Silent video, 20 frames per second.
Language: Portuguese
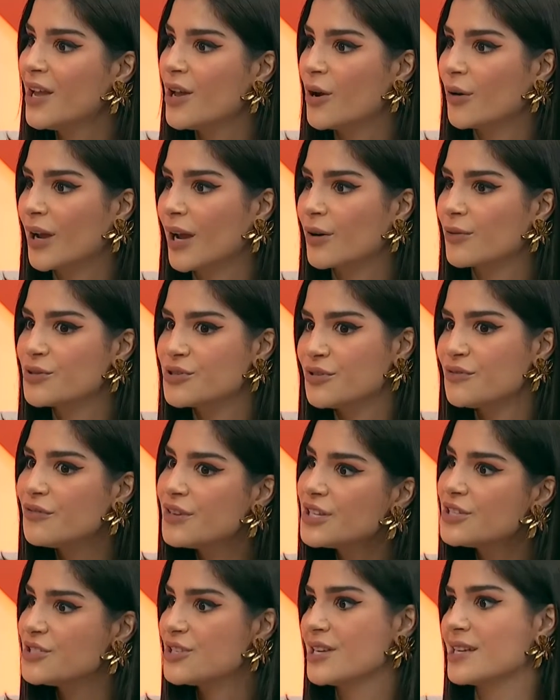eu quero
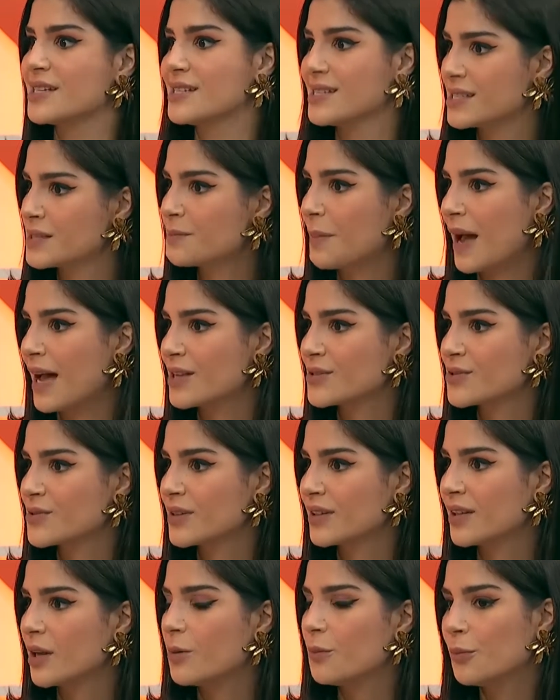dividir esse espaço.
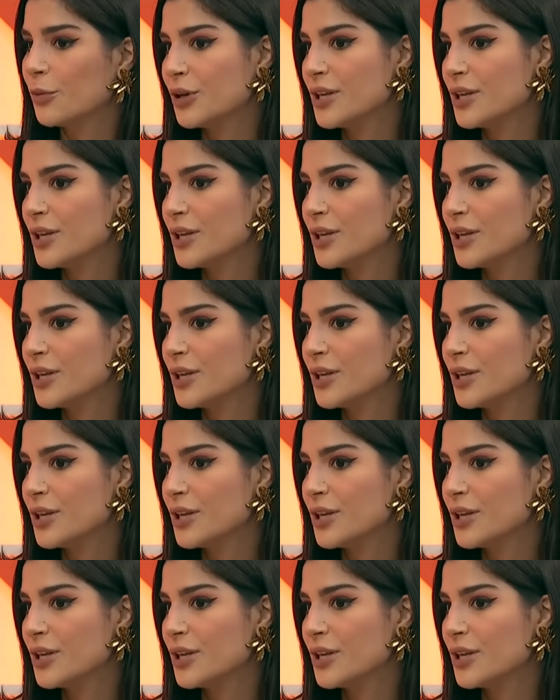Então, por